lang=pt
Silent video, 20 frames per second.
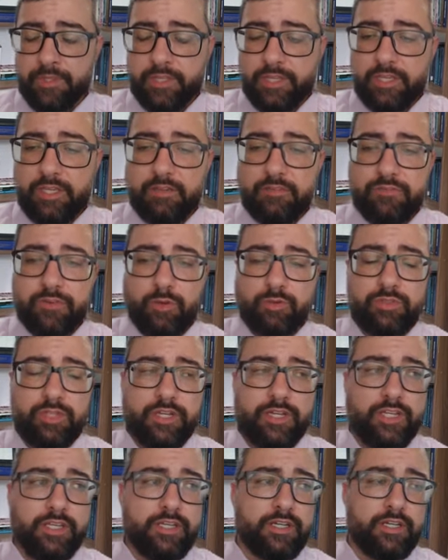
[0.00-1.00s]
que
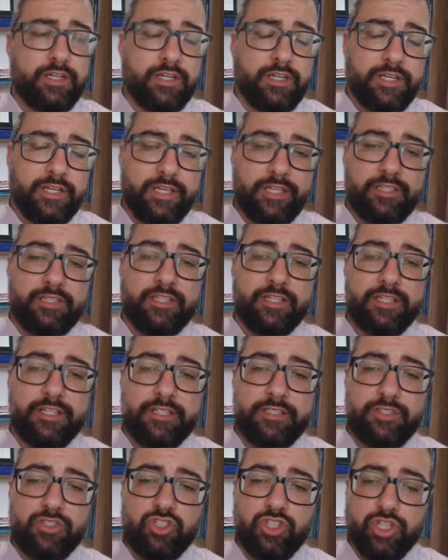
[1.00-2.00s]
faltaria
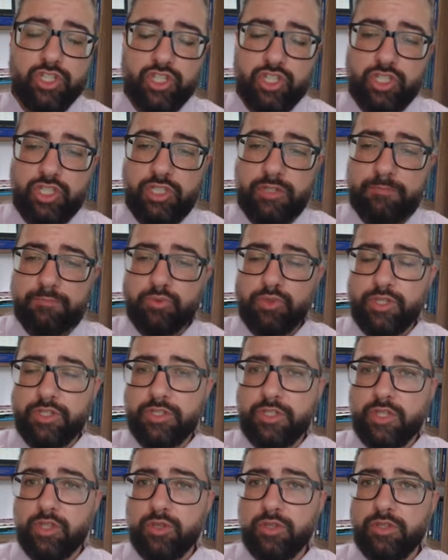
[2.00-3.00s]
interesse de agir por
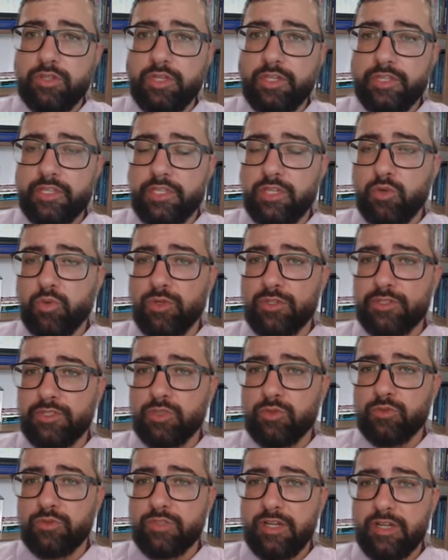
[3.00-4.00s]

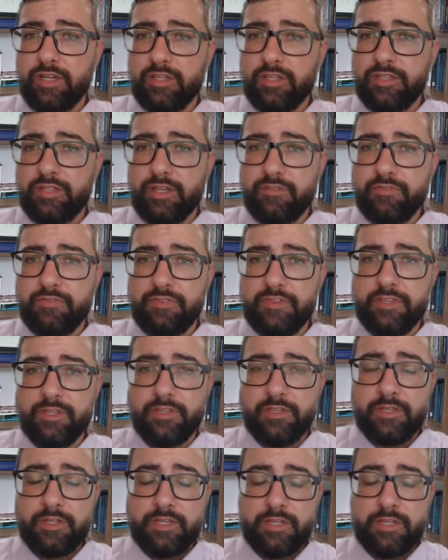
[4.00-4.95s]
inadequação da, da via